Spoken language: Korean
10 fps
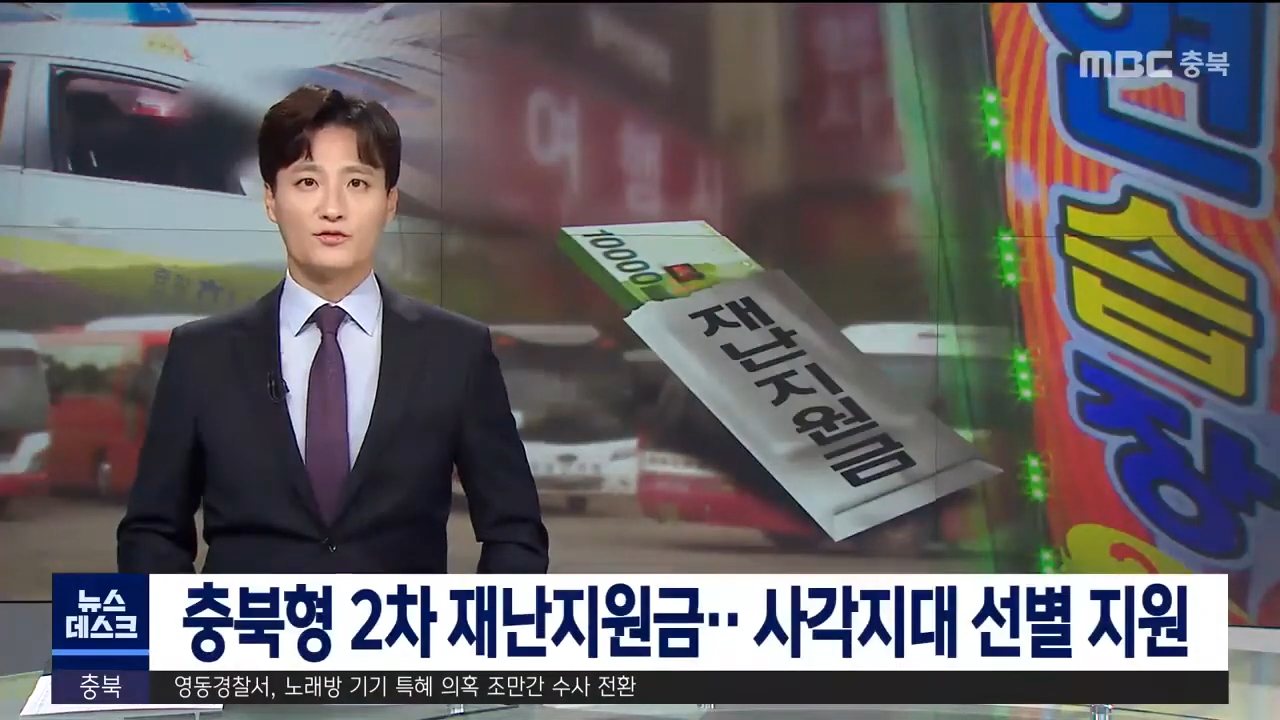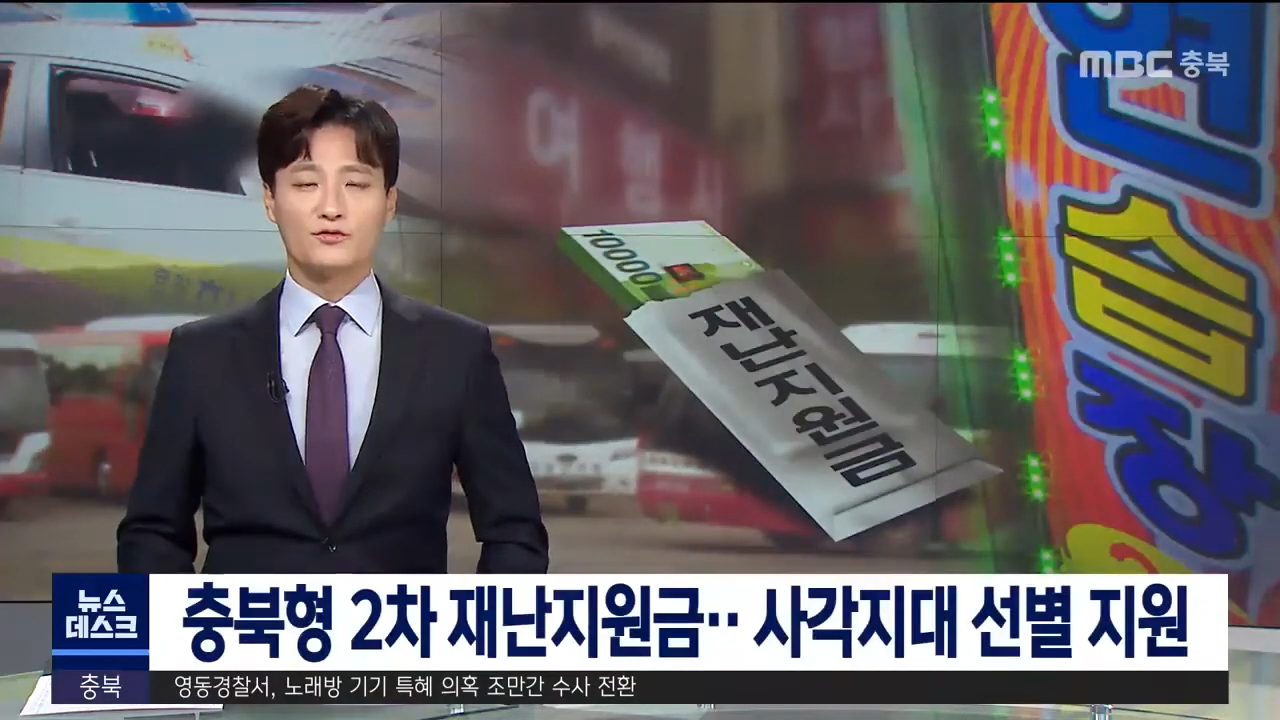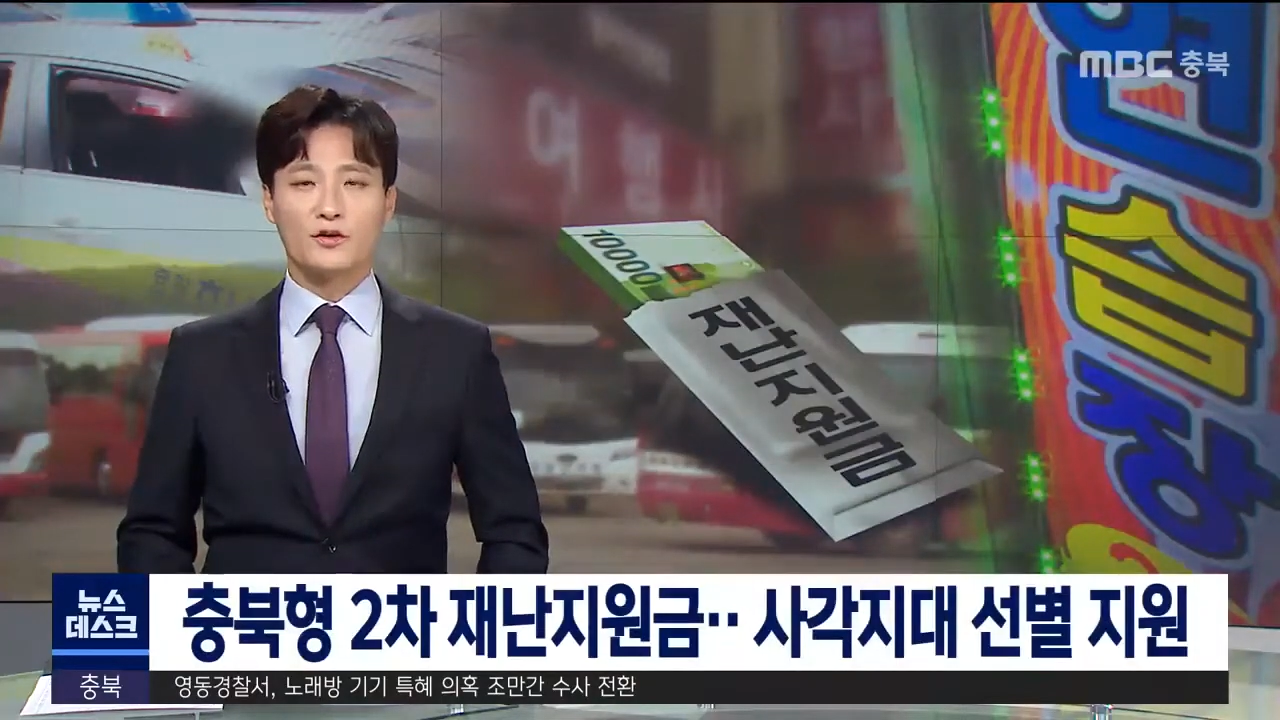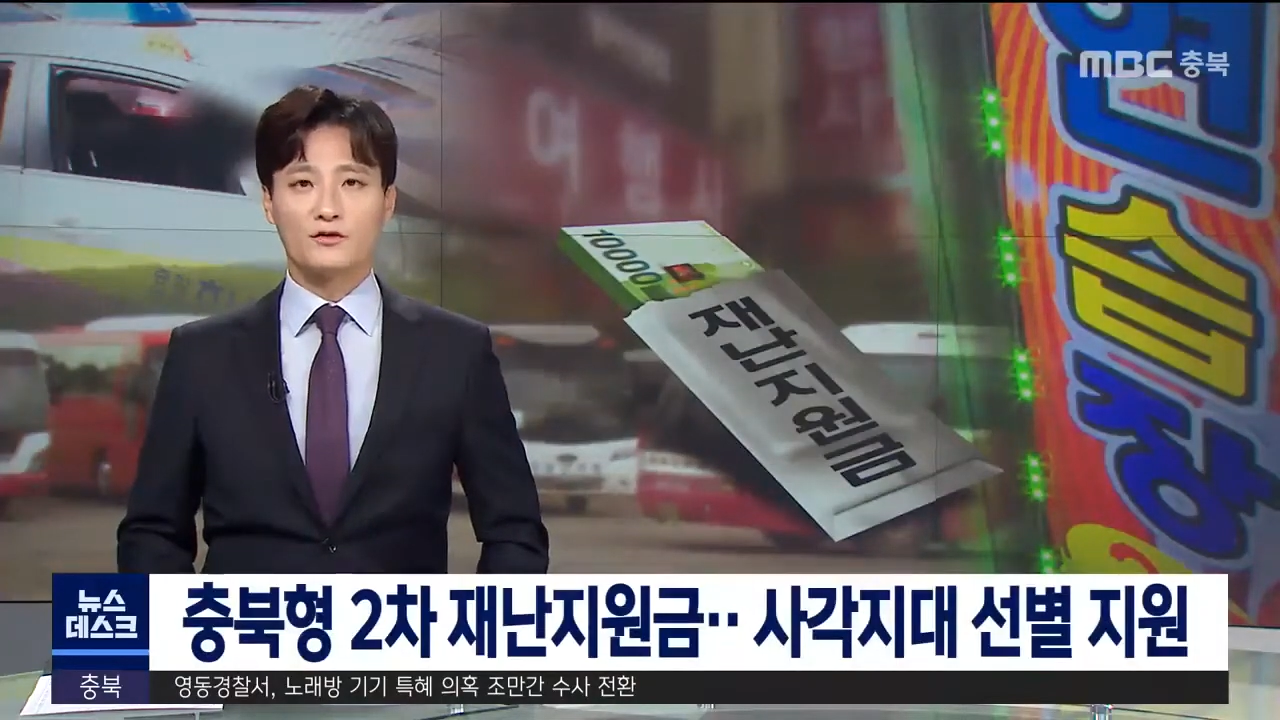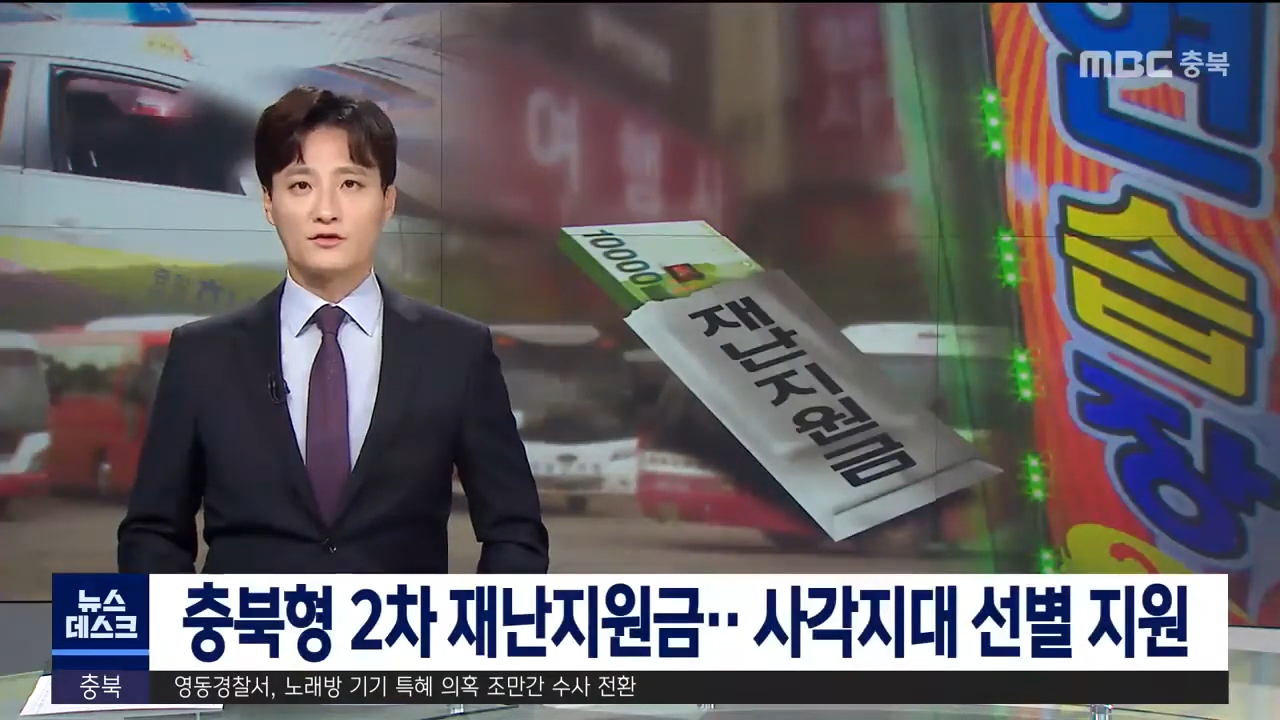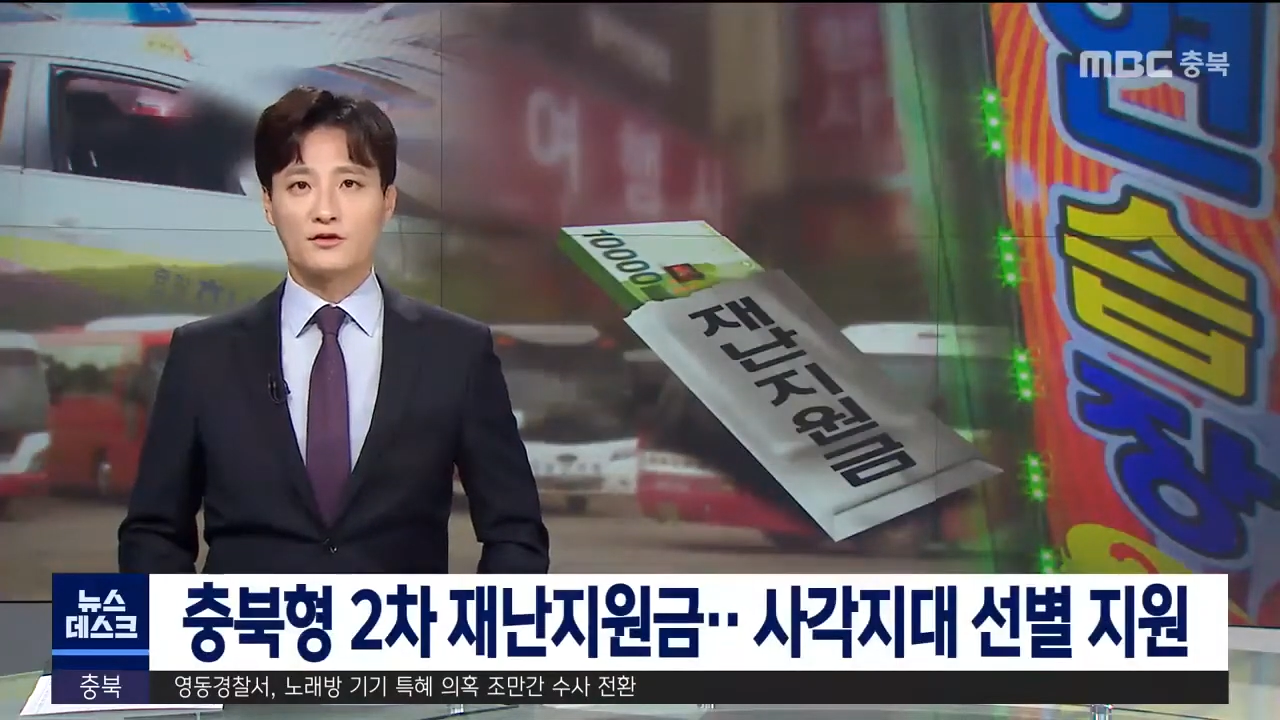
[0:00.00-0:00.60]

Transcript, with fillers: 추석